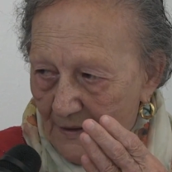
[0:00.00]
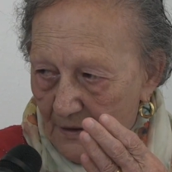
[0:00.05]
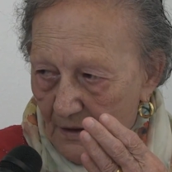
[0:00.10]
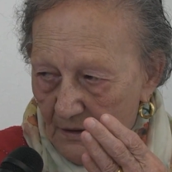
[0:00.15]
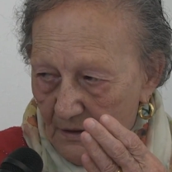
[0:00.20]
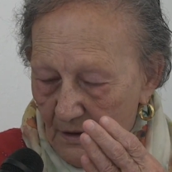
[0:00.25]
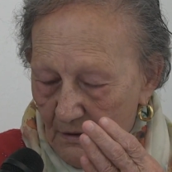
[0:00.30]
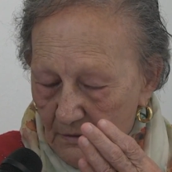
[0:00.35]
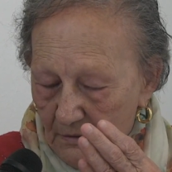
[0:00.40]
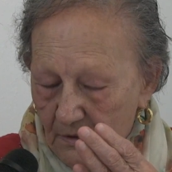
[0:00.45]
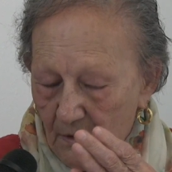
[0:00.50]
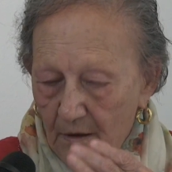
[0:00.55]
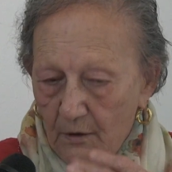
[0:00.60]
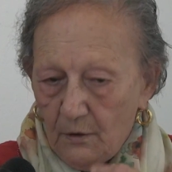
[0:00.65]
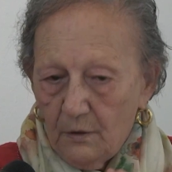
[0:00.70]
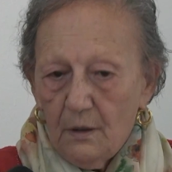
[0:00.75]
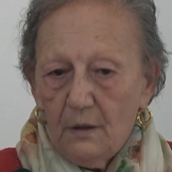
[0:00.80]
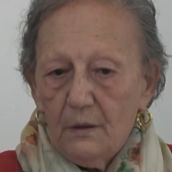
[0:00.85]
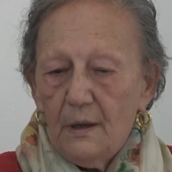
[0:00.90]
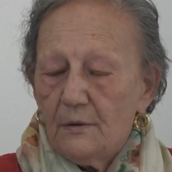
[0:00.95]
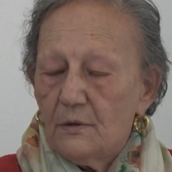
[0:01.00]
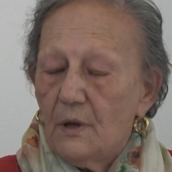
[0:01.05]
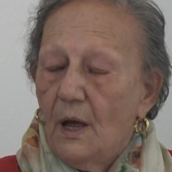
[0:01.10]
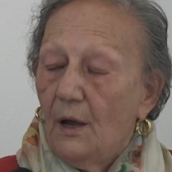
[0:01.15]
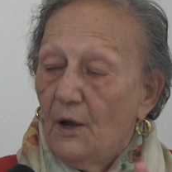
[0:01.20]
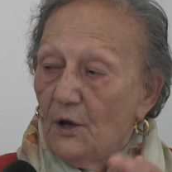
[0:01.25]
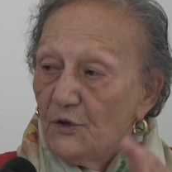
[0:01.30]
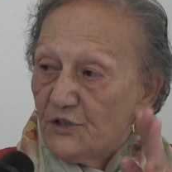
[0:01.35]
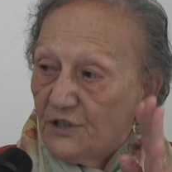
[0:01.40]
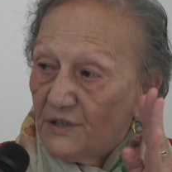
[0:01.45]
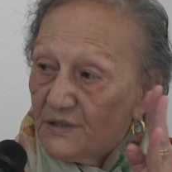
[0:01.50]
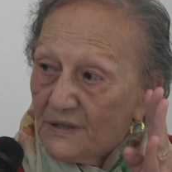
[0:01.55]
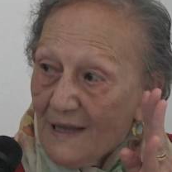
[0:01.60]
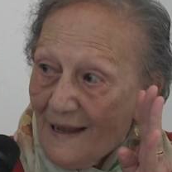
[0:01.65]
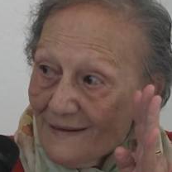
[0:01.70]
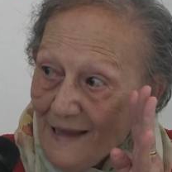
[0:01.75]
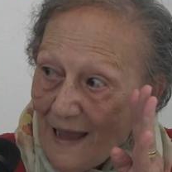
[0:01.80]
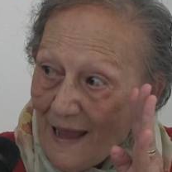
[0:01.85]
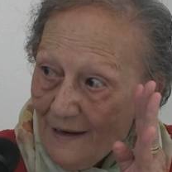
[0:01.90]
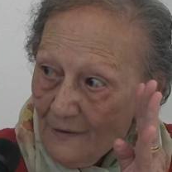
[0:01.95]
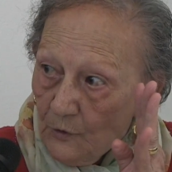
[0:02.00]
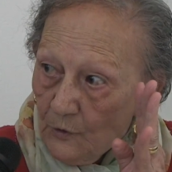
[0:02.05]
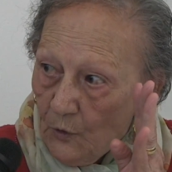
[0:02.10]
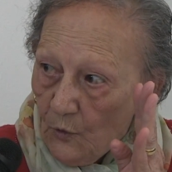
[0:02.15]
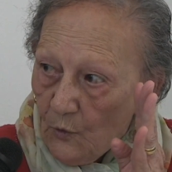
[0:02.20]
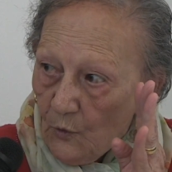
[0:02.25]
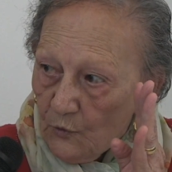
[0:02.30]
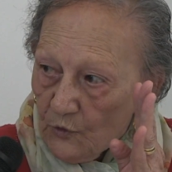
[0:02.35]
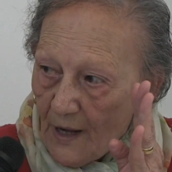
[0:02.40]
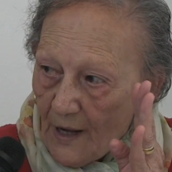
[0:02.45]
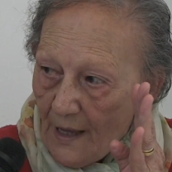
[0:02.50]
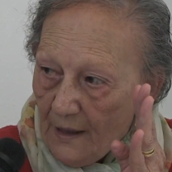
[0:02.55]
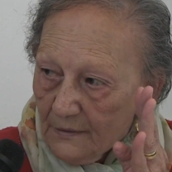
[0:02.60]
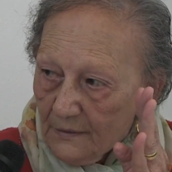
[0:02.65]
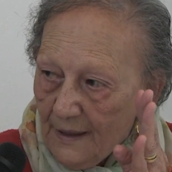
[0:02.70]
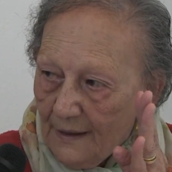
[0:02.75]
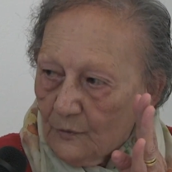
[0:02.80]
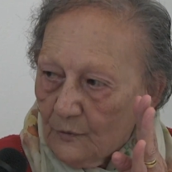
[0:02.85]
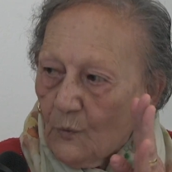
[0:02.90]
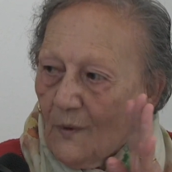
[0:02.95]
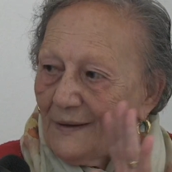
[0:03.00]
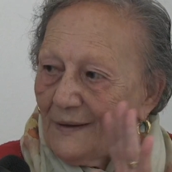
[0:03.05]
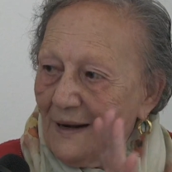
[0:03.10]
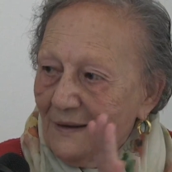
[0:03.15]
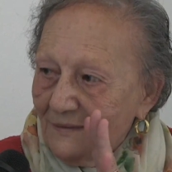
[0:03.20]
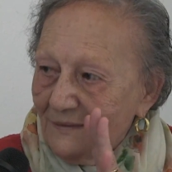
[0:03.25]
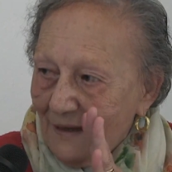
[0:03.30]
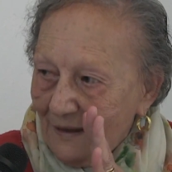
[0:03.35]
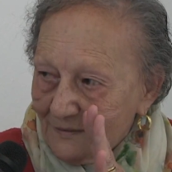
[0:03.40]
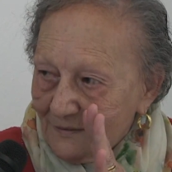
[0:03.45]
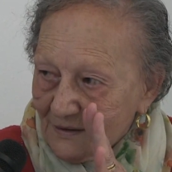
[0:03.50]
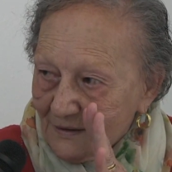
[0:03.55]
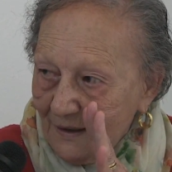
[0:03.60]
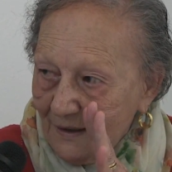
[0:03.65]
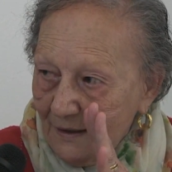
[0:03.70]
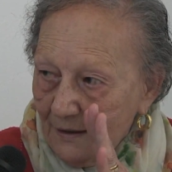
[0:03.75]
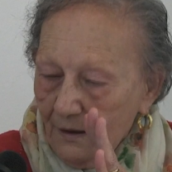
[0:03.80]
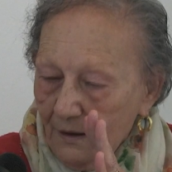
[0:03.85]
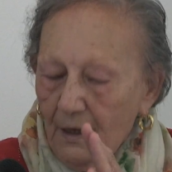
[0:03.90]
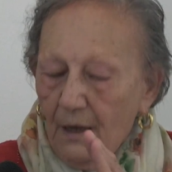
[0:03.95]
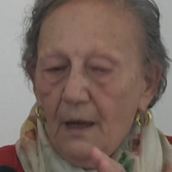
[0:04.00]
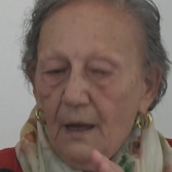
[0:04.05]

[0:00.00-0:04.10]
Eh, eh, ci sta da allora, dal 43,